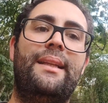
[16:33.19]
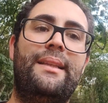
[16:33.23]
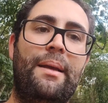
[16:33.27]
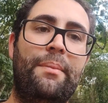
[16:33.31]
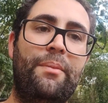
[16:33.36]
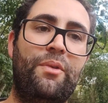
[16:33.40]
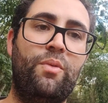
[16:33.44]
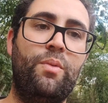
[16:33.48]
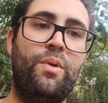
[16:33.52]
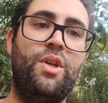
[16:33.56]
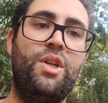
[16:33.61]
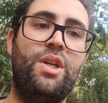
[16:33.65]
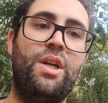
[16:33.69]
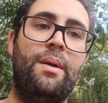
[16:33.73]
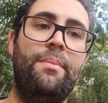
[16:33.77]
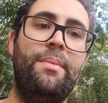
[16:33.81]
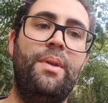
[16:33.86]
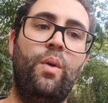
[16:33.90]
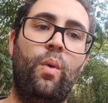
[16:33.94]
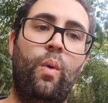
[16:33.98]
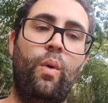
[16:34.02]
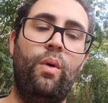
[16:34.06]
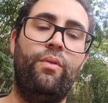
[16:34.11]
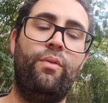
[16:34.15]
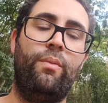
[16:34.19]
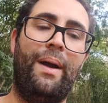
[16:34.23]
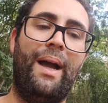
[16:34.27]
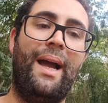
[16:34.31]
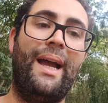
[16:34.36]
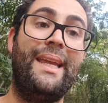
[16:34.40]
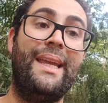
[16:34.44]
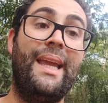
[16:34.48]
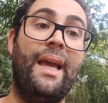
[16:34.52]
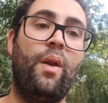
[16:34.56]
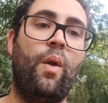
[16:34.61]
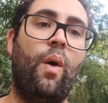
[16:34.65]
temos um enxame novo, uma
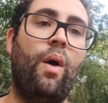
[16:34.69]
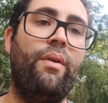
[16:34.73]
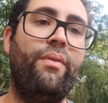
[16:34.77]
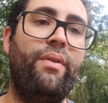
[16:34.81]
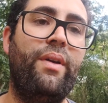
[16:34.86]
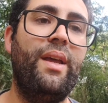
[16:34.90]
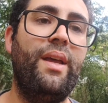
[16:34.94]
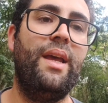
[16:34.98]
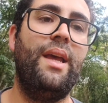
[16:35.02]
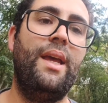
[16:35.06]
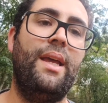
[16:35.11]
rainha nova,